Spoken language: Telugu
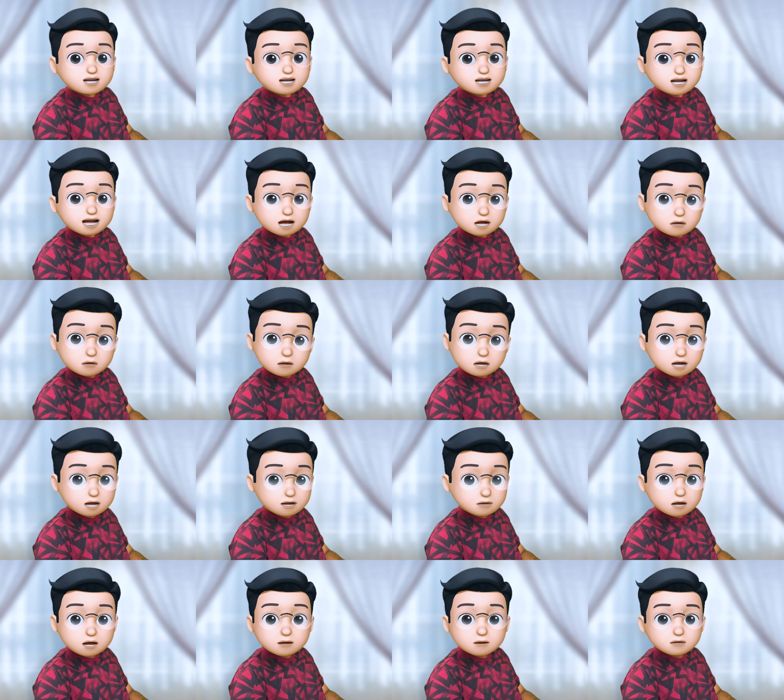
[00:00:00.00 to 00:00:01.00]
సరిపోయారా
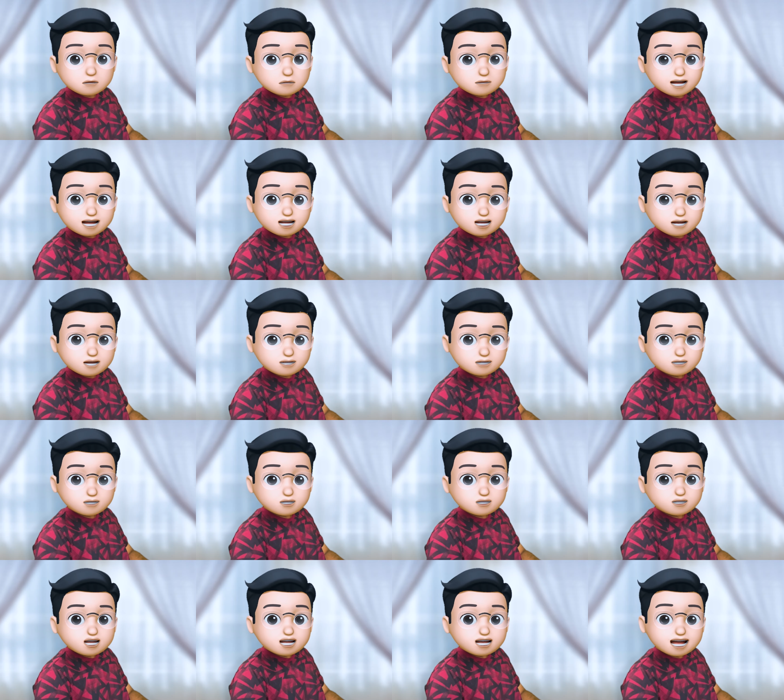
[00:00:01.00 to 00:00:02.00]
బాబు మీ ఇద్దరు
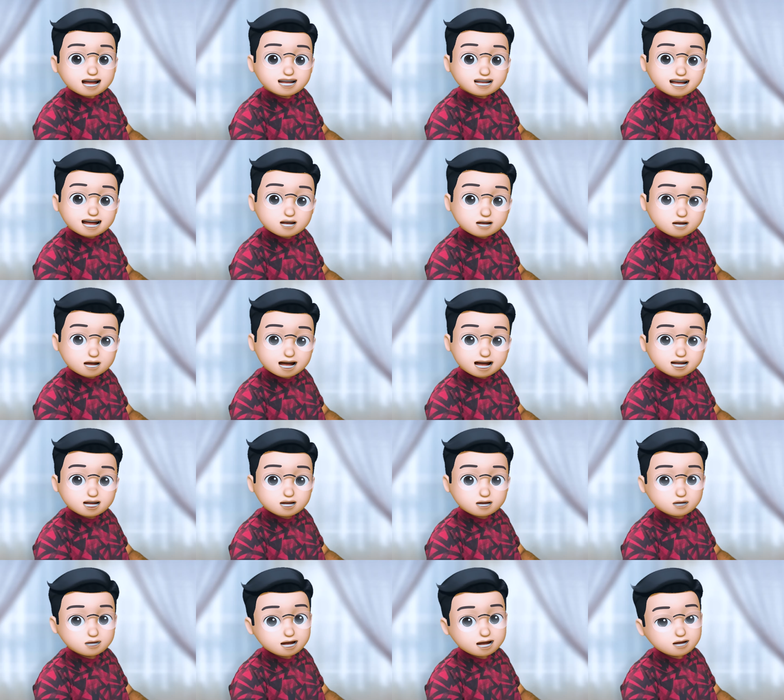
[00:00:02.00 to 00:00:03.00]
ఏది ఎవరు
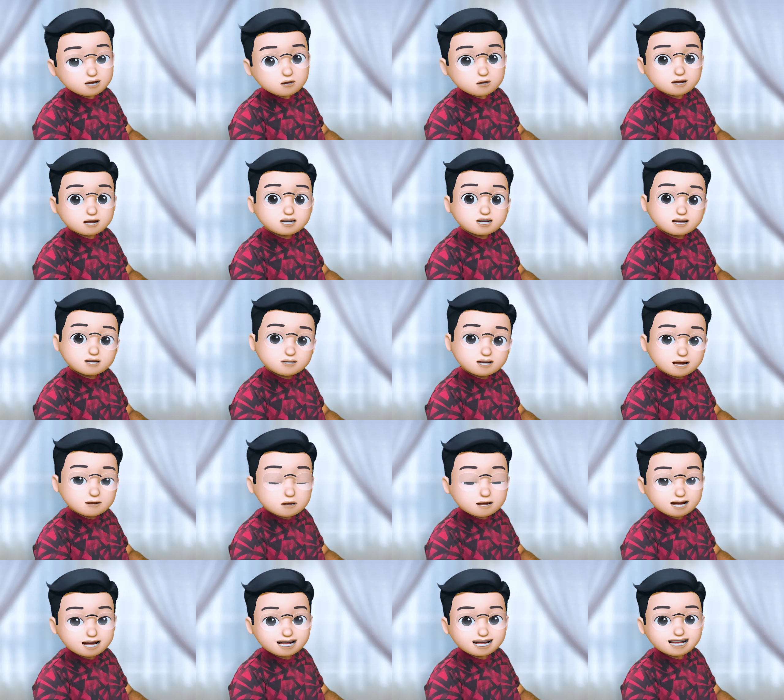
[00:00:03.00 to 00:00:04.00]
రాశారో తెలియకుండా చదివినా
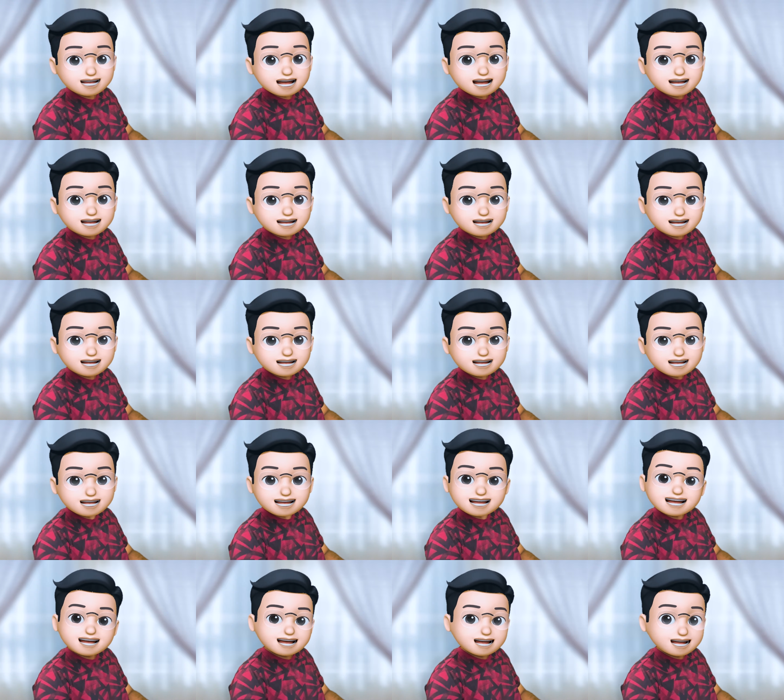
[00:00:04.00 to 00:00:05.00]
పర్లేదు కానీ
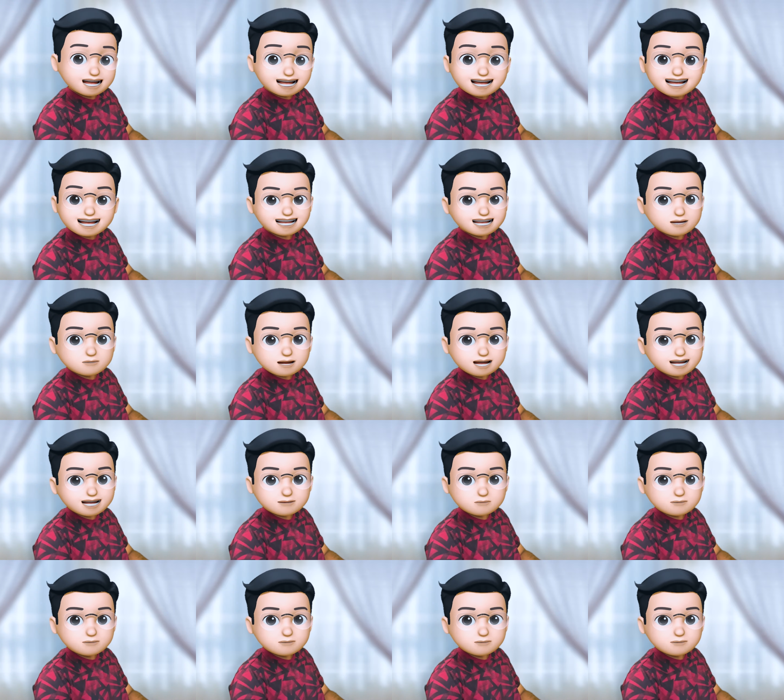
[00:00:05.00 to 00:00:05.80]
ఇలా రచయితలు మాత్రం